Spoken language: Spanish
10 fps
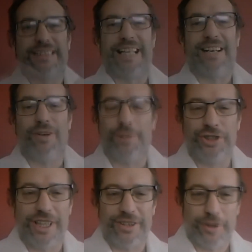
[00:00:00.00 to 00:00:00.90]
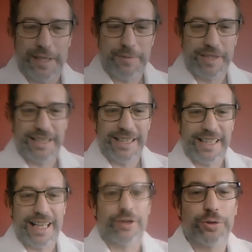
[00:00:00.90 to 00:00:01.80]
Salomón Chertorivsky, si
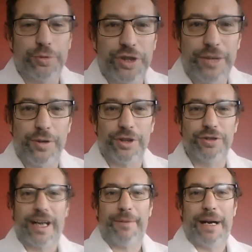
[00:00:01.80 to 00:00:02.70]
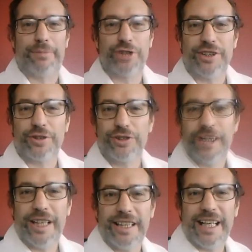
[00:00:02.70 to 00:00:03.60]
dijera todos sus títulos no acabamos y entonces
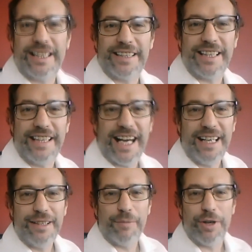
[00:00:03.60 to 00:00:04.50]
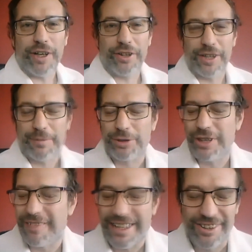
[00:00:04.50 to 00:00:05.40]
la, gente diría, bueno, aquí os vamos
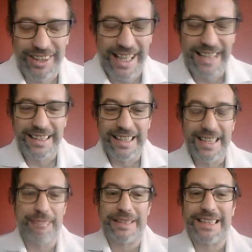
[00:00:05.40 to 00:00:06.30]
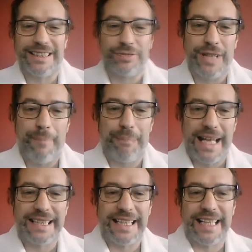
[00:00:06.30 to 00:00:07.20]
a hablar con él. Y además esto es una
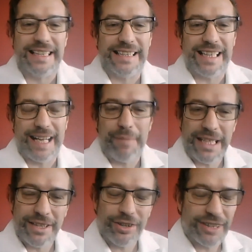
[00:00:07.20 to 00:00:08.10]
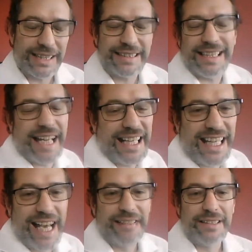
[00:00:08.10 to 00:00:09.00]
plática entre amigos, esa es la
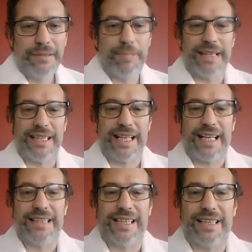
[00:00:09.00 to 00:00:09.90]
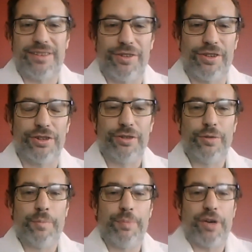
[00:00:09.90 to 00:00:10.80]
idea, platicar entre todos
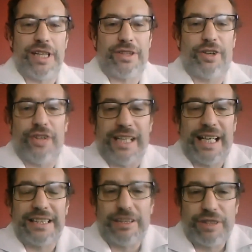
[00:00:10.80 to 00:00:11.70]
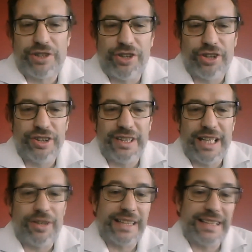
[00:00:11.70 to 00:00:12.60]
un poquito de la situación, de
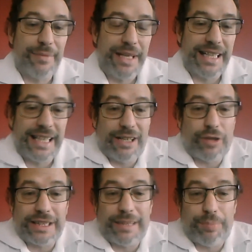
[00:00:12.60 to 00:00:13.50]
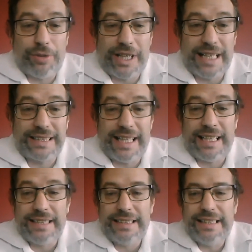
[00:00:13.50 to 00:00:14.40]
lo que se viene, de lo que se podría hacer,
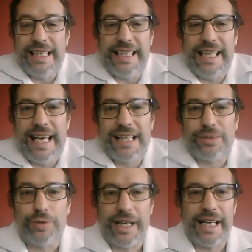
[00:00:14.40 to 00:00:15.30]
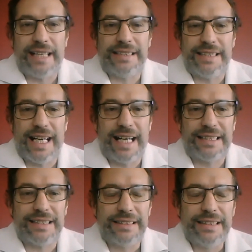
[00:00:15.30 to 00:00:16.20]
ideas,
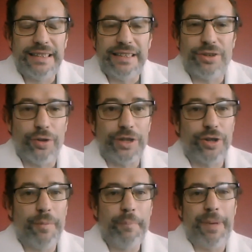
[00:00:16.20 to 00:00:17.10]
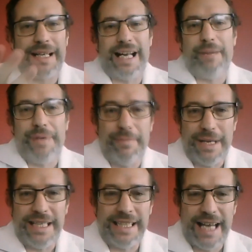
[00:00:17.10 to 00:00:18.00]
sugerencias, todo eso. Perla,
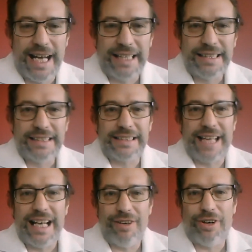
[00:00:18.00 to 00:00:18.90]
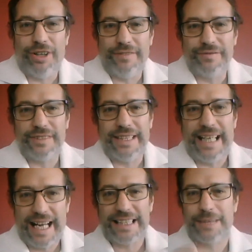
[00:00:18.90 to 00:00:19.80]
bienvenida. Salo,
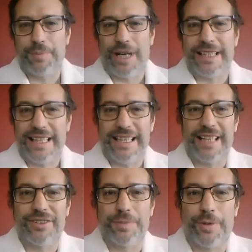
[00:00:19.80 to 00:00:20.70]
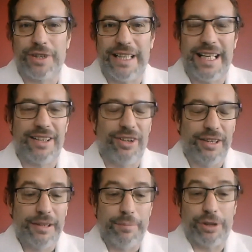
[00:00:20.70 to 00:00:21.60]
gracias por atendernos, por
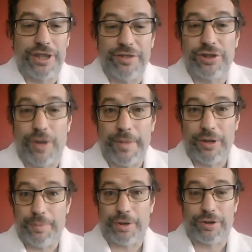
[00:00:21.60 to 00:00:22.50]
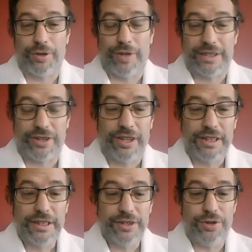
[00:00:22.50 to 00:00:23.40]
tenerlo, por ser nuestro amigo y por todo esto
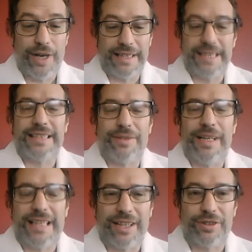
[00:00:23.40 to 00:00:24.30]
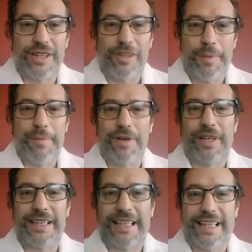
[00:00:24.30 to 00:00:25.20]
yo antes de cualquier cosa, lo primero
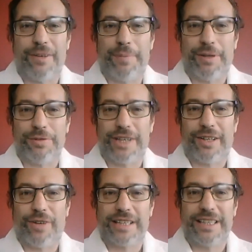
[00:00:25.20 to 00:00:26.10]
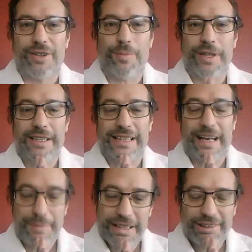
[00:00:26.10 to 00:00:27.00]
que te quiero preguntar, ahora sí como entre
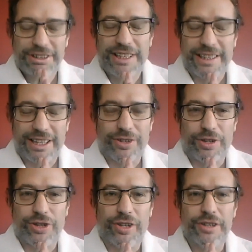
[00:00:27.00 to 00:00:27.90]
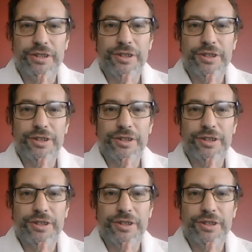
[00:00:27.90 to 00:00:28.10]
amigos, entre todo esto,